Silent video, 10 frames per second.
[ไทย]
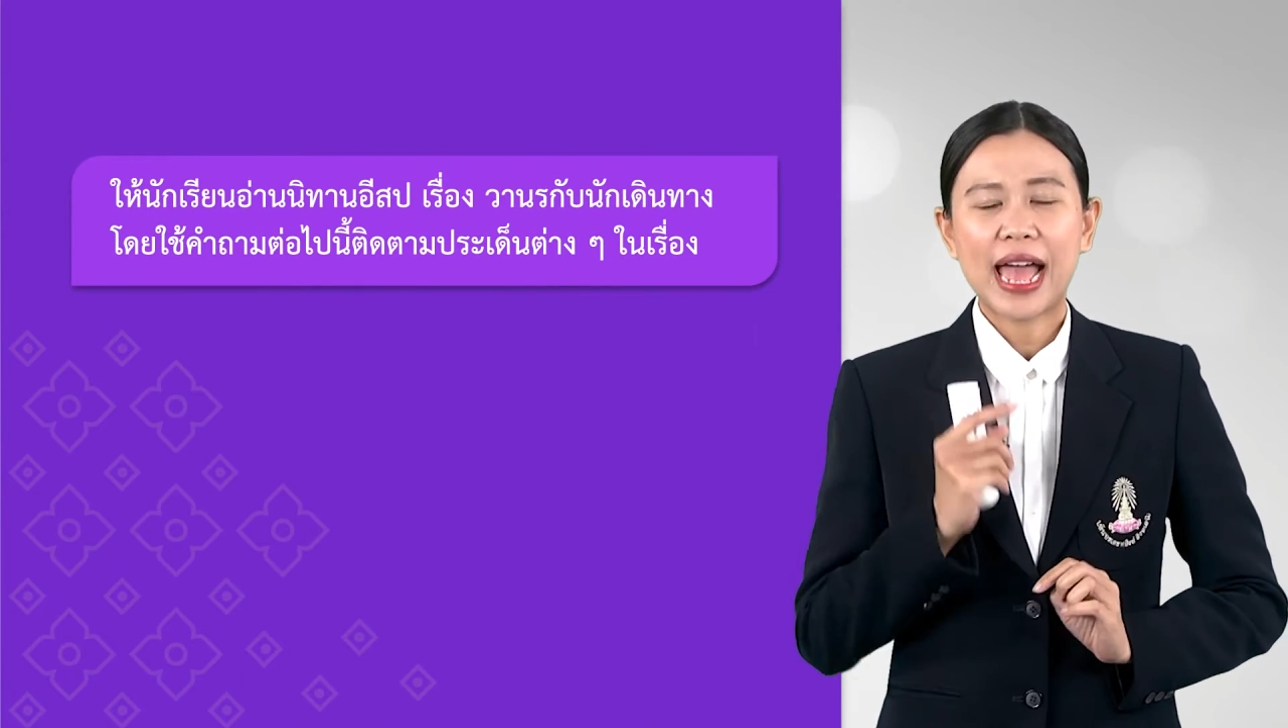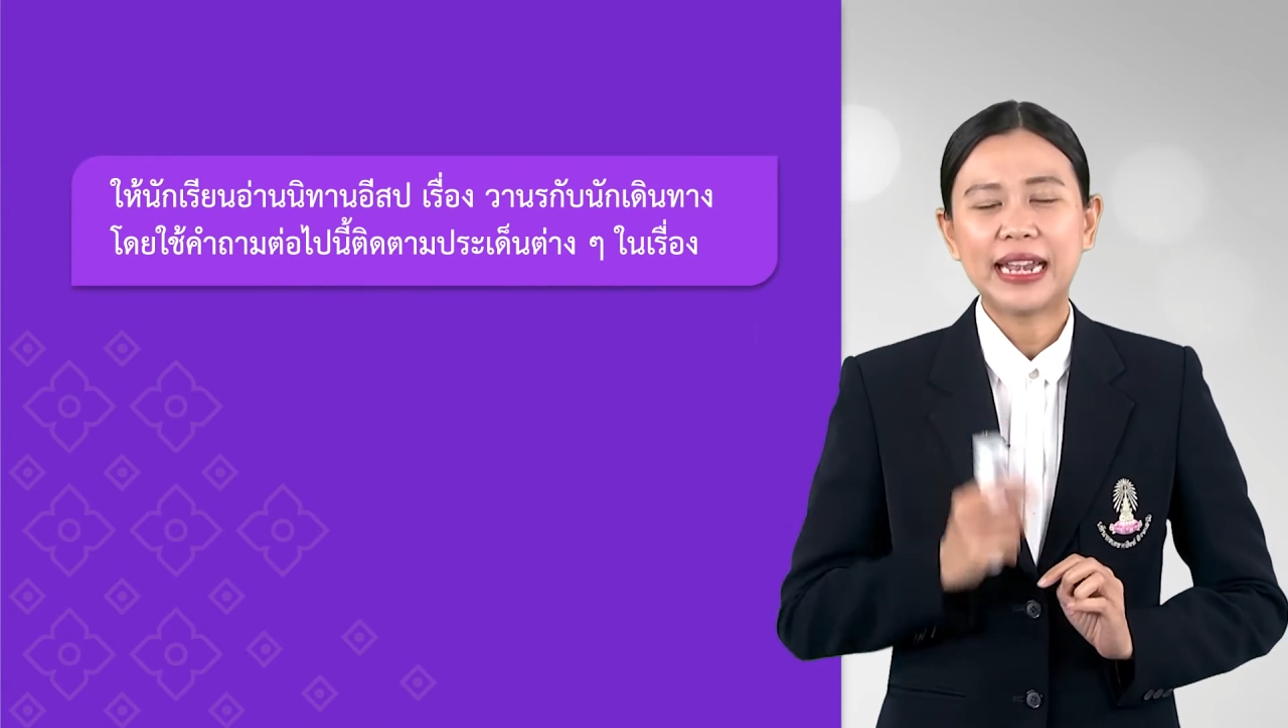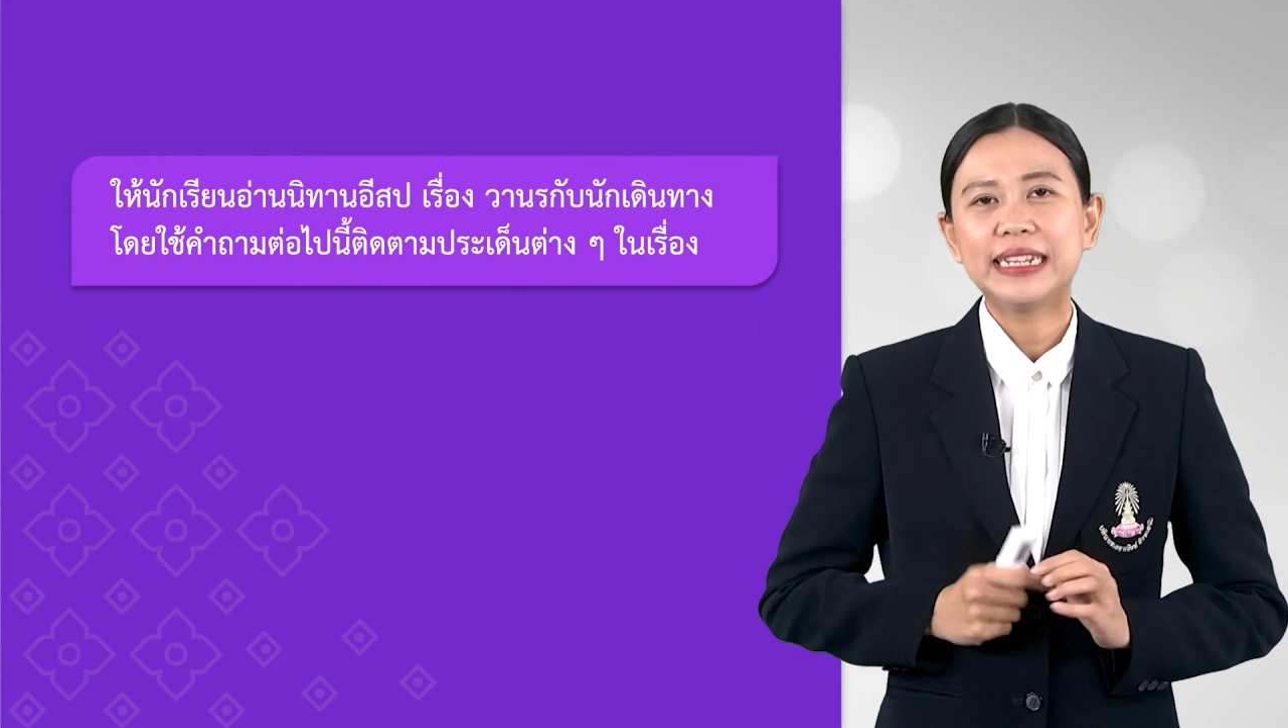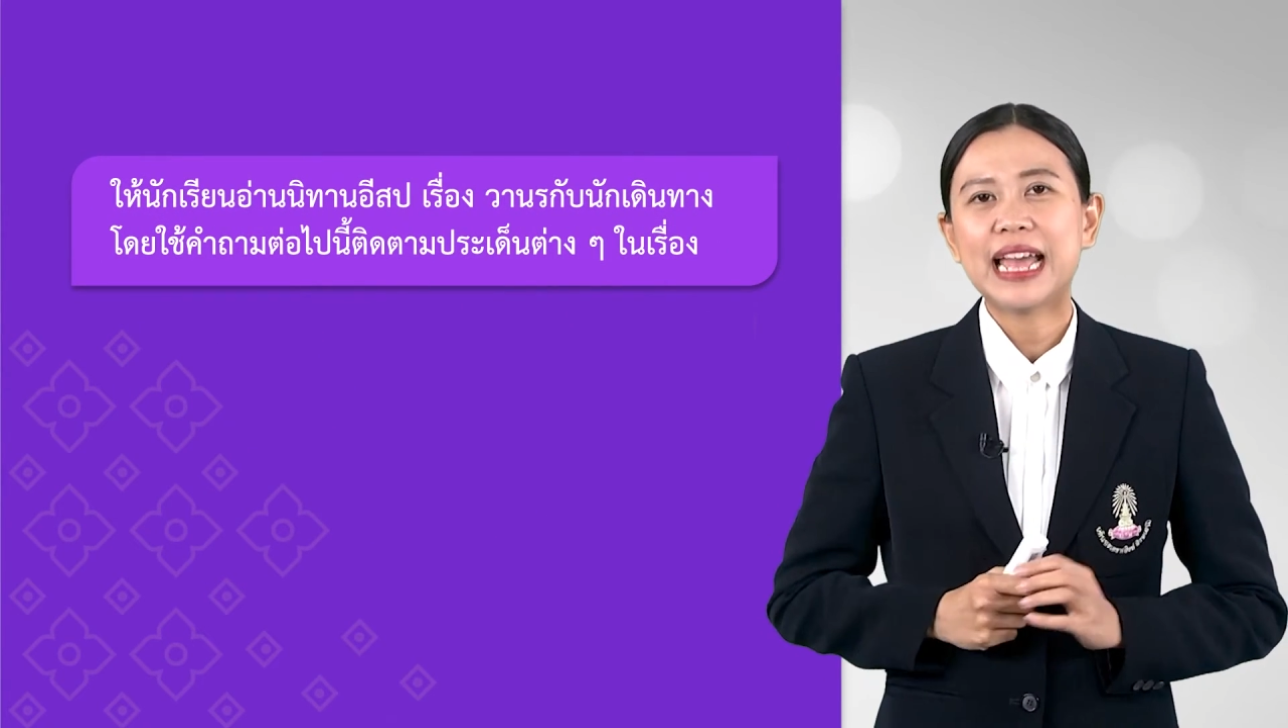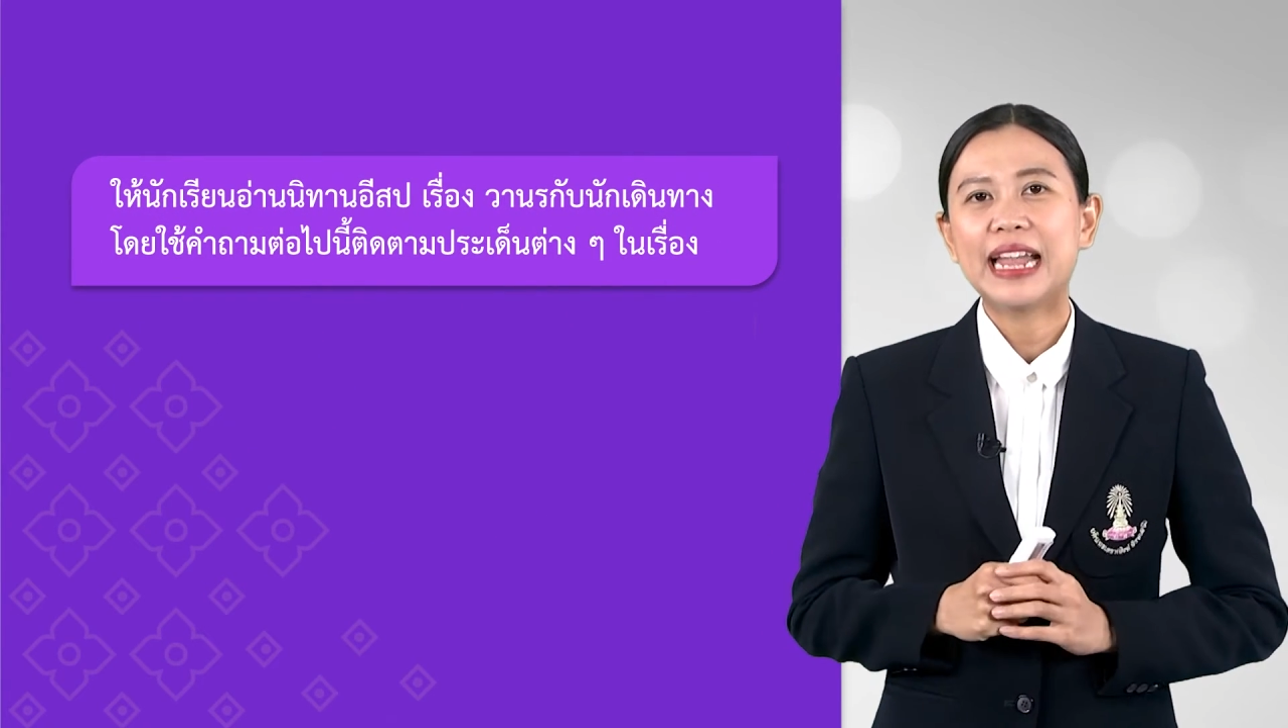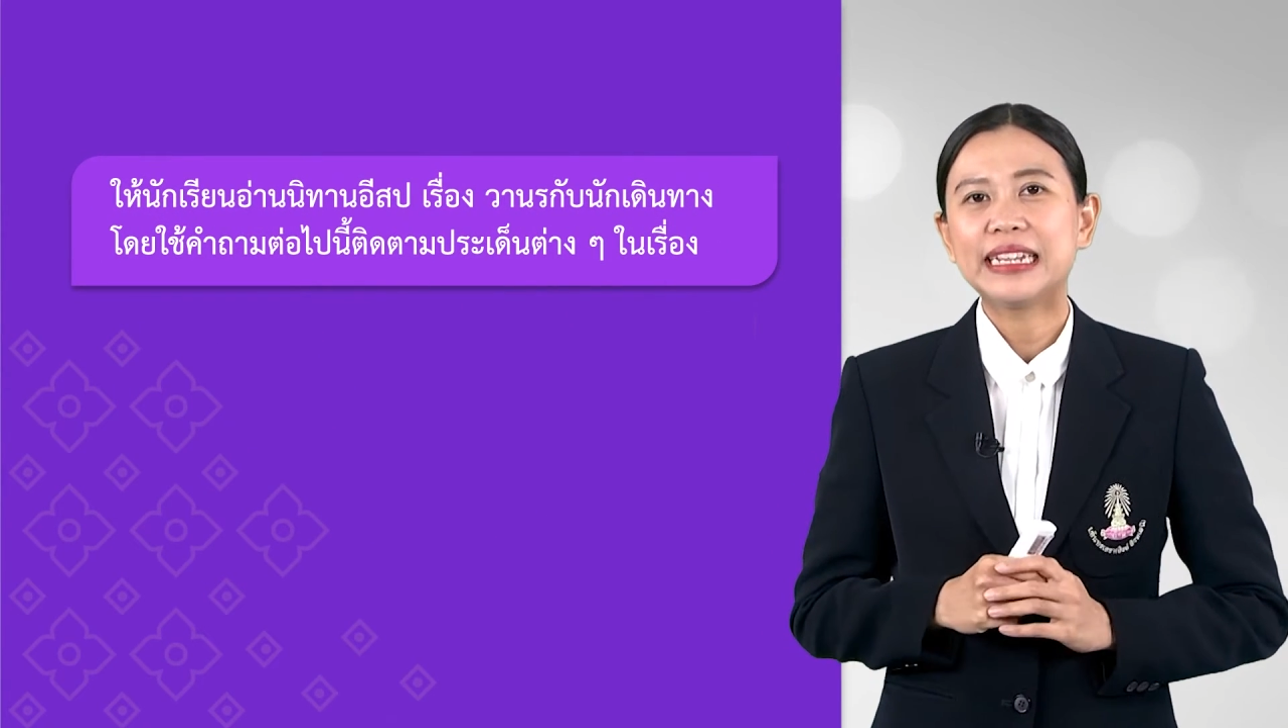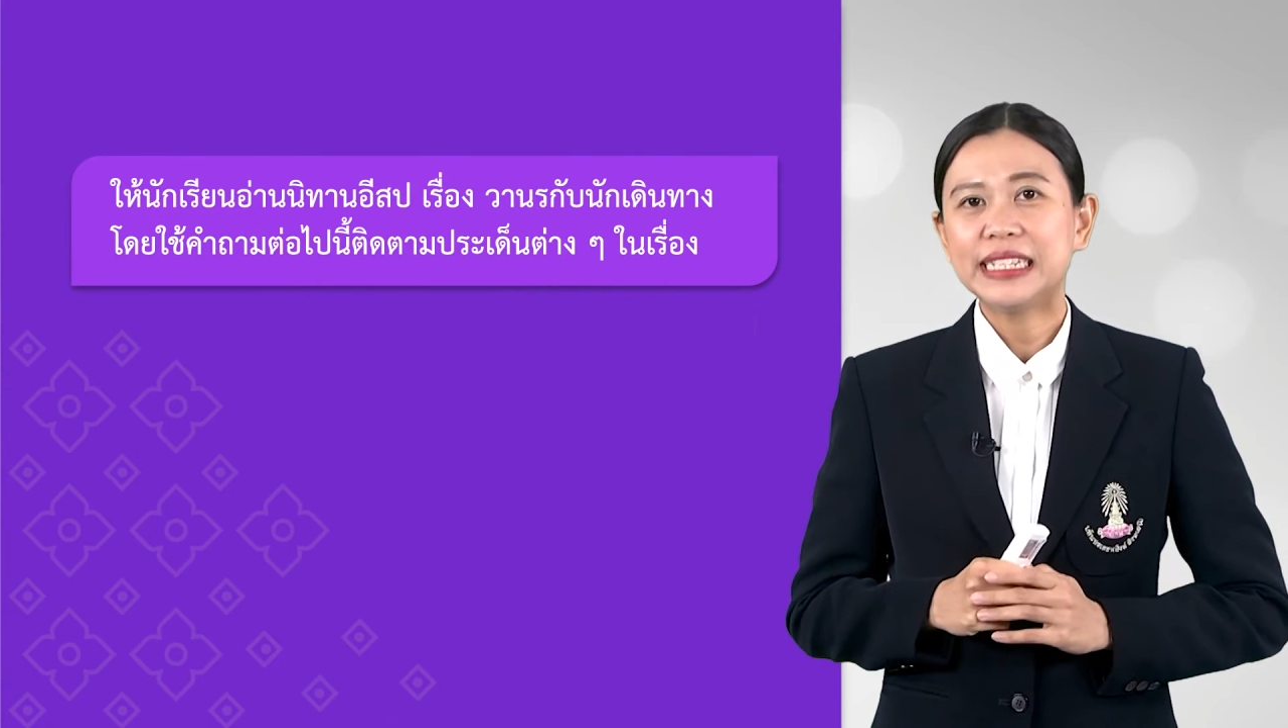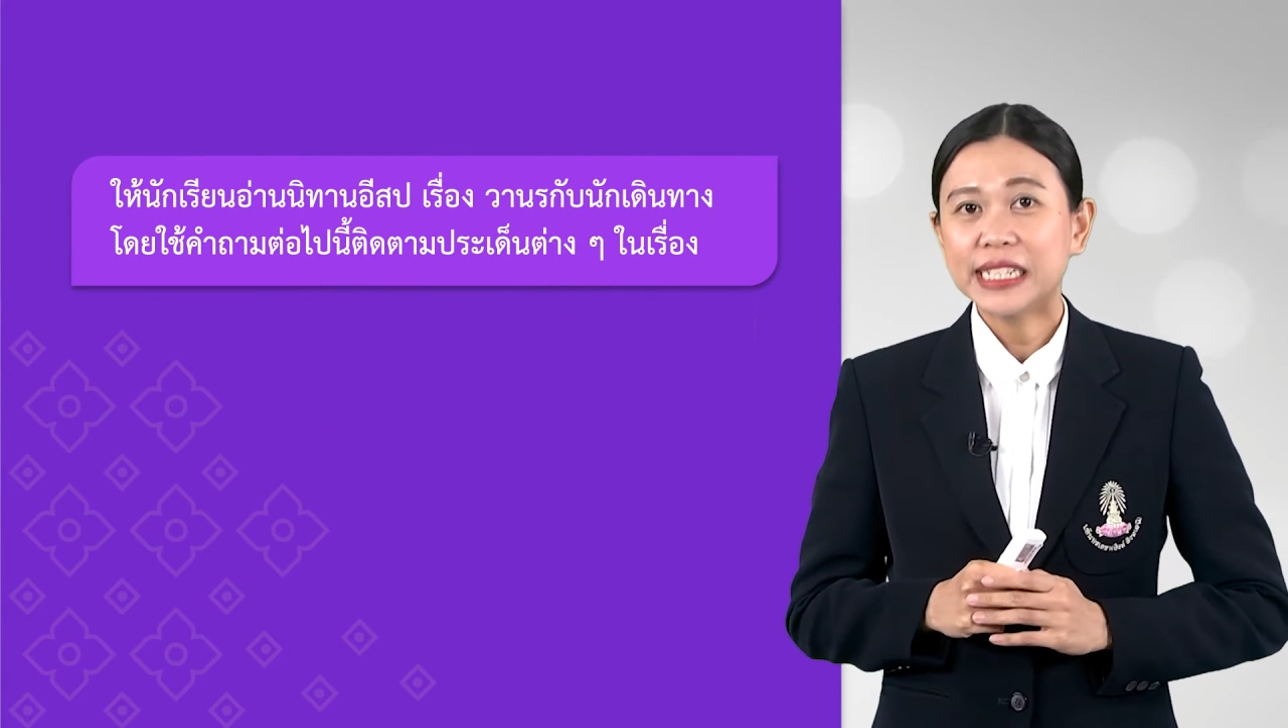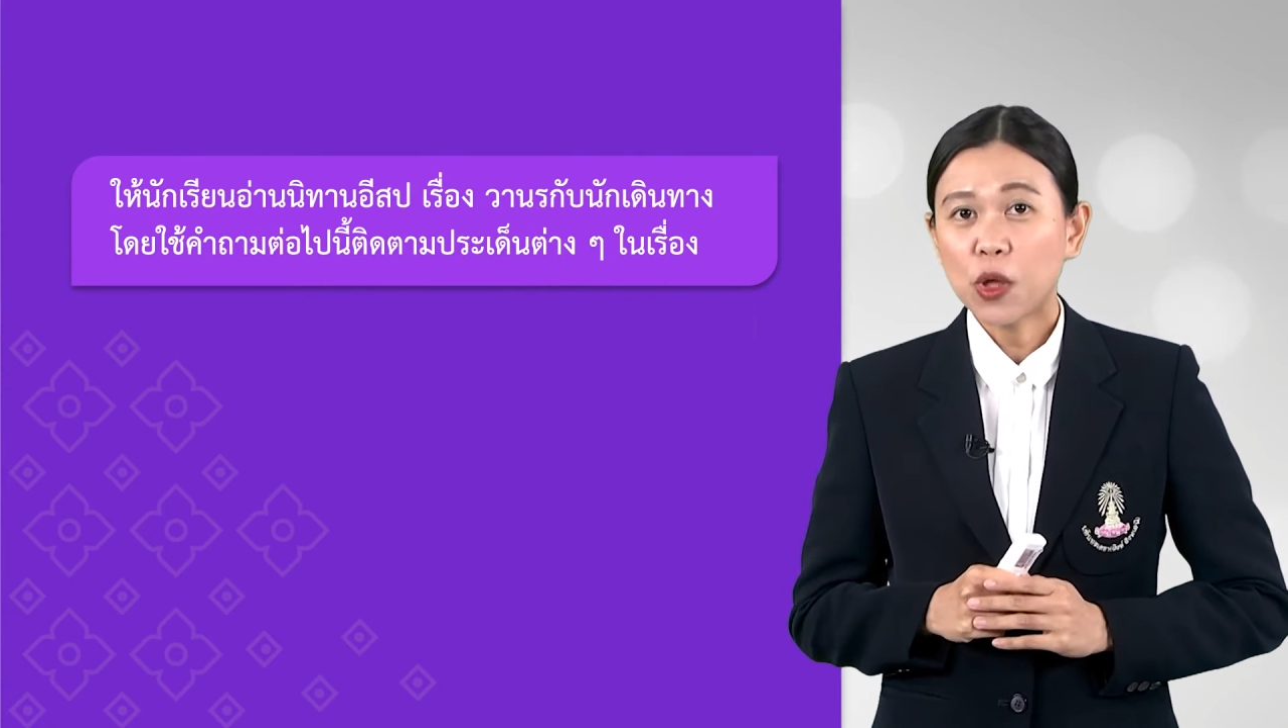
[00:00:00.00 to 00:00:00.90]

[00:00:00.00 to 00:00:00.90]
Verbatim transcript: อ่านนิทานอี